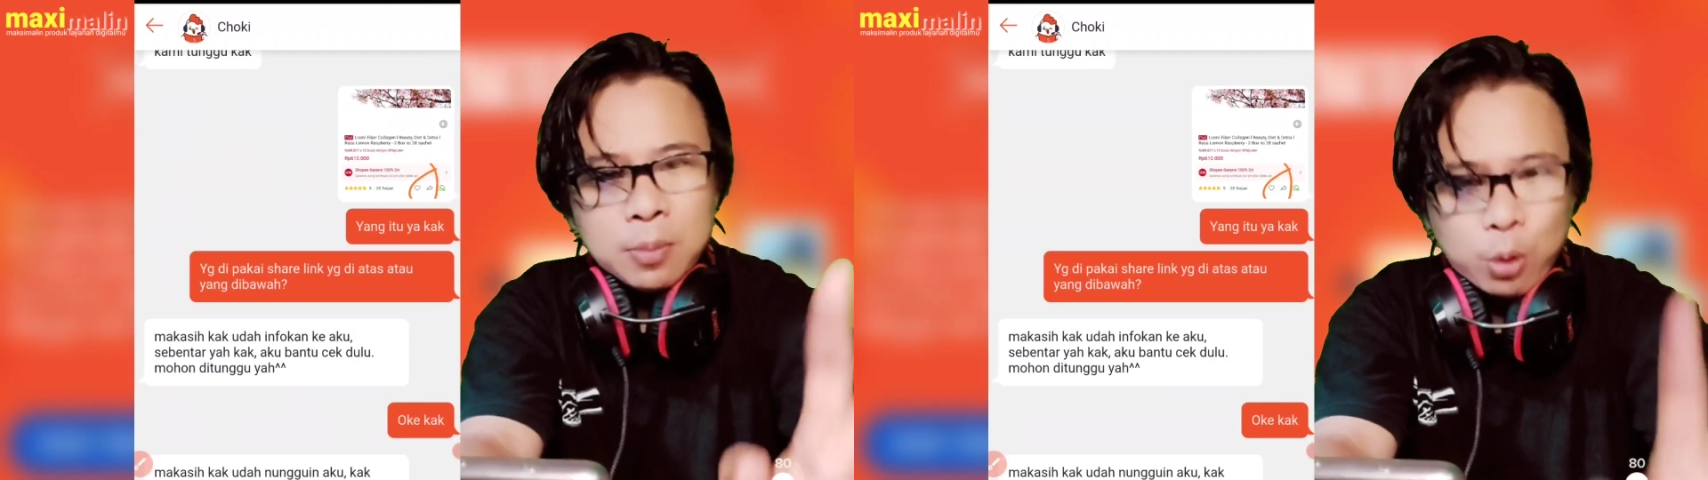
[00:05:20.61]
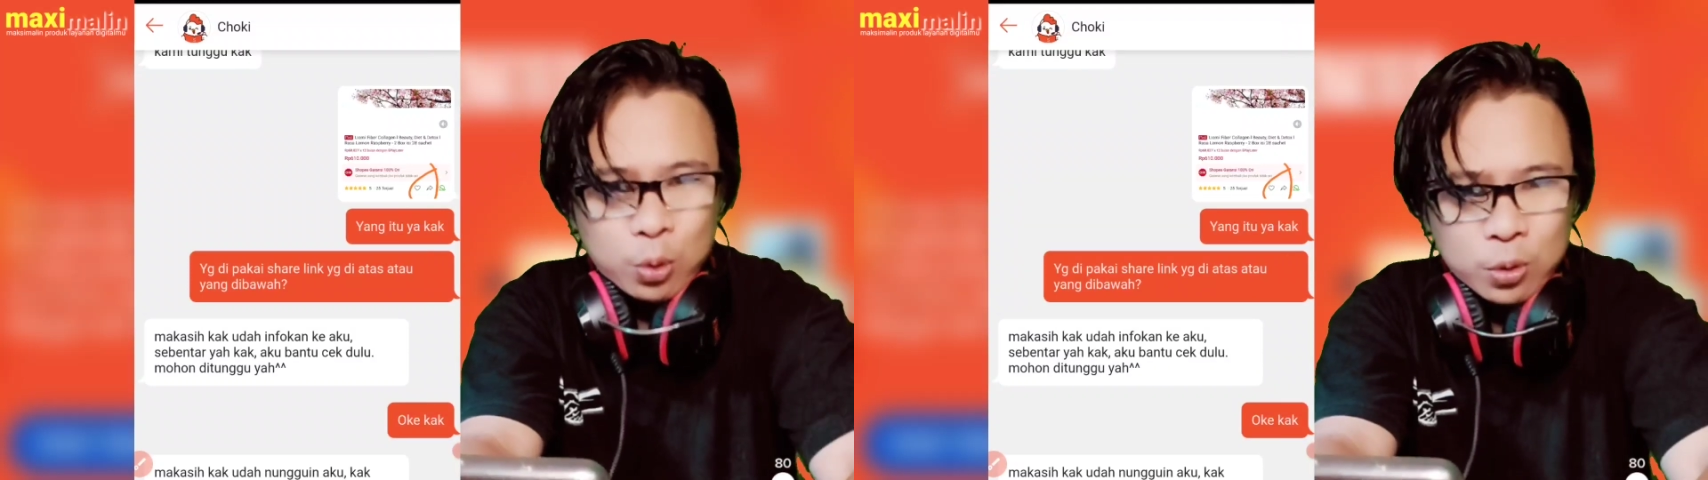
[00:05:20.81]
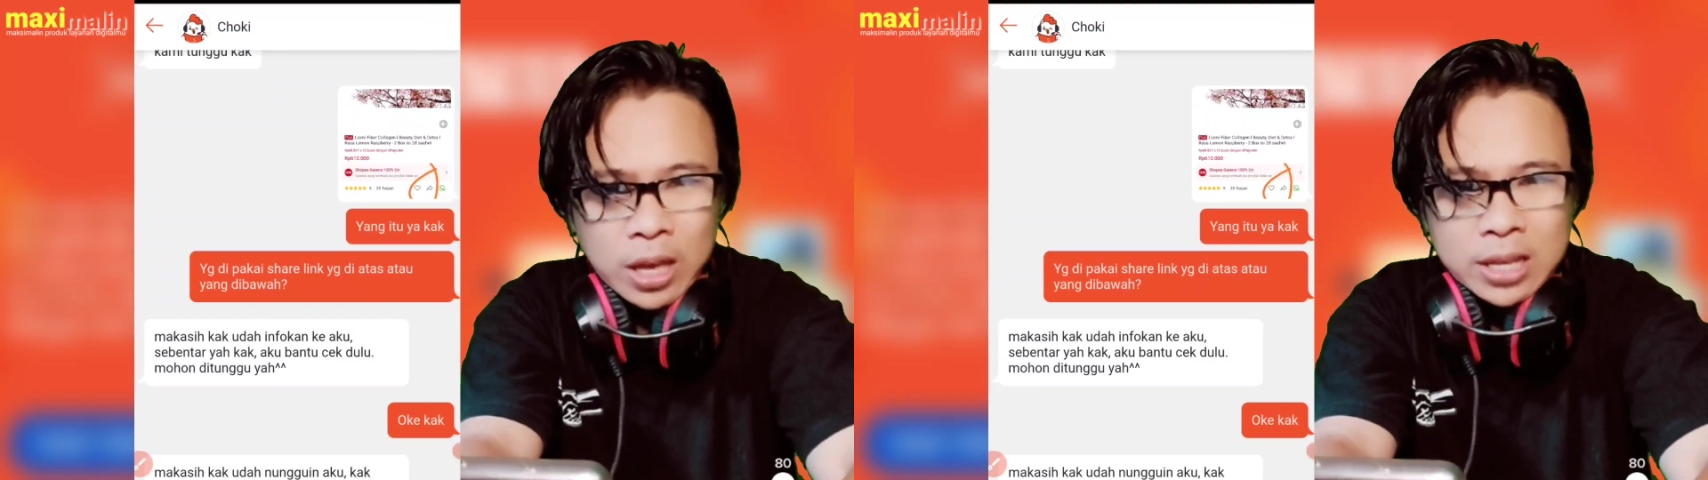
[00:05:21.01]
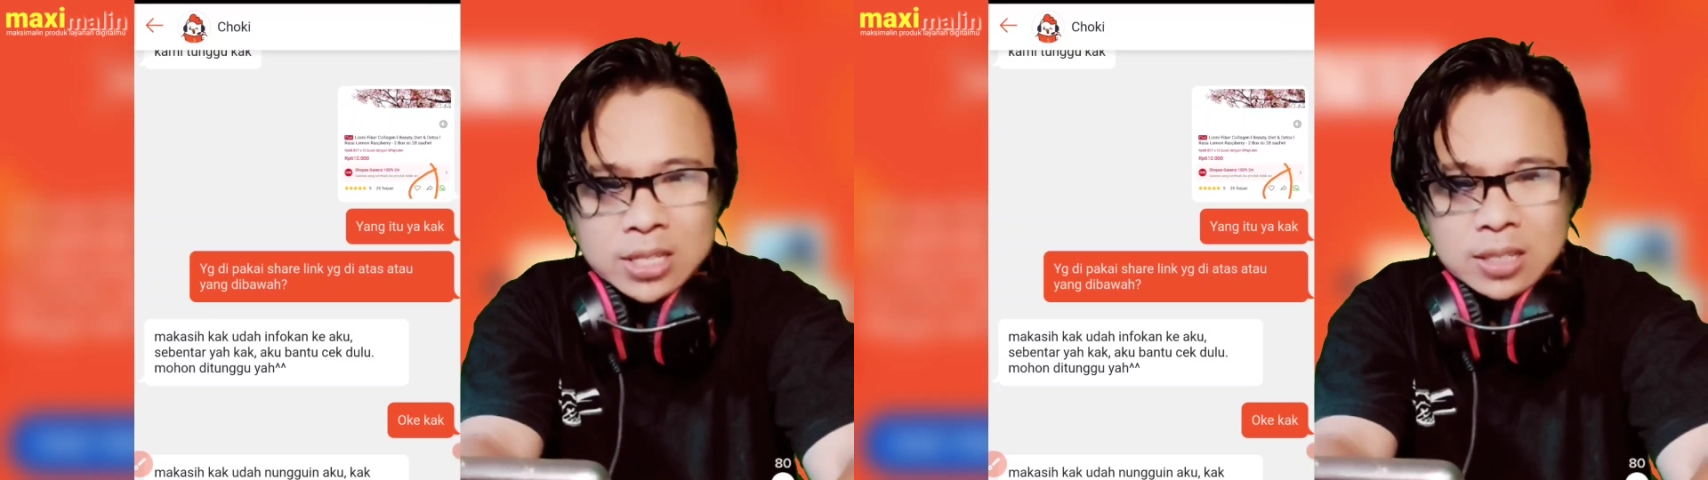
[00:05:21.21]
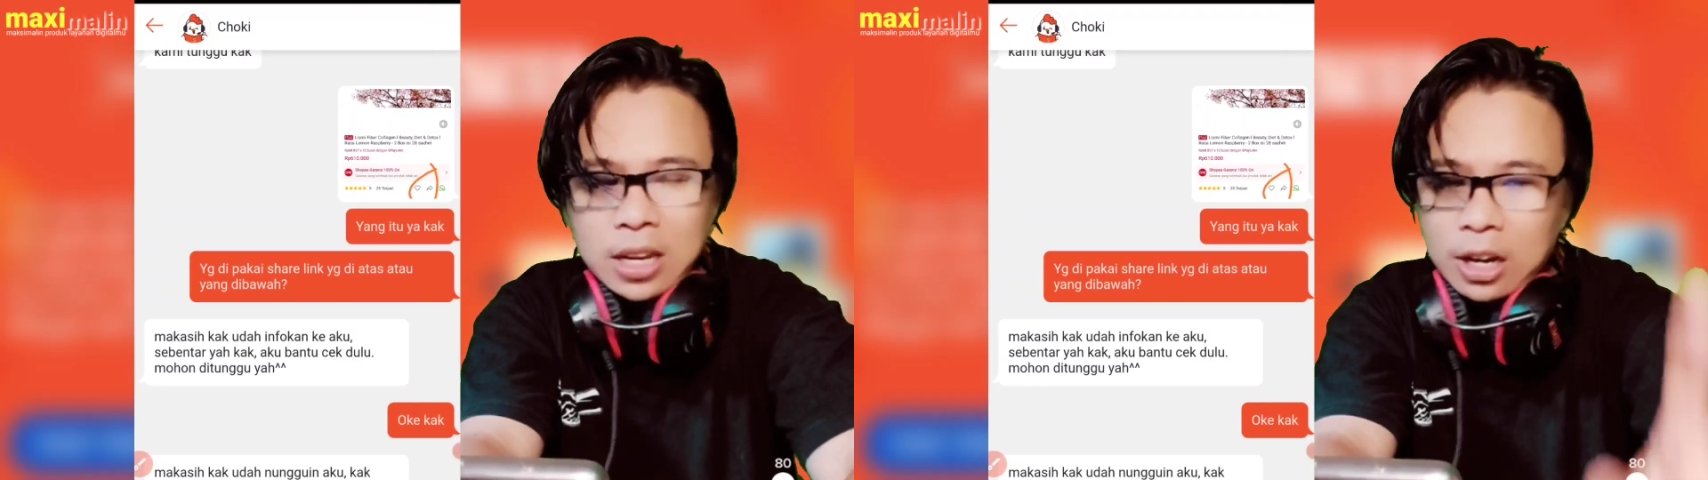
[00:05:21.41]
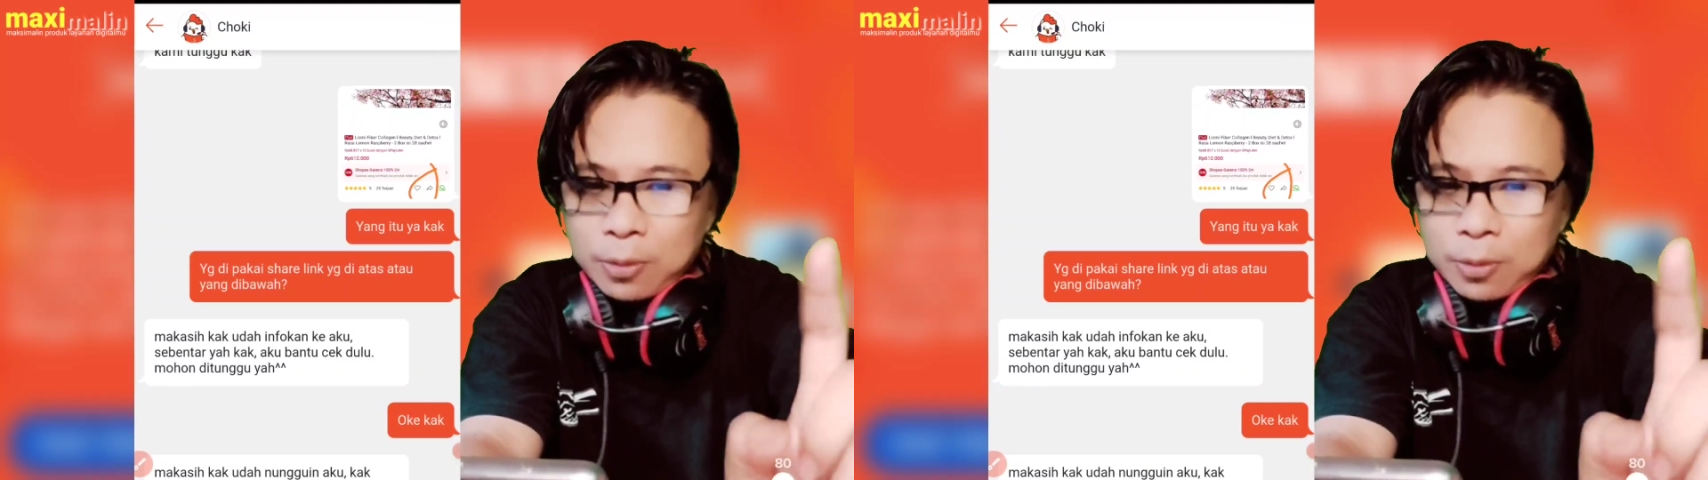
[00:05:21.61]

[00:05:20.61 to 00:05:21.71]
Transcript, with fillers: Produk gadget, kalian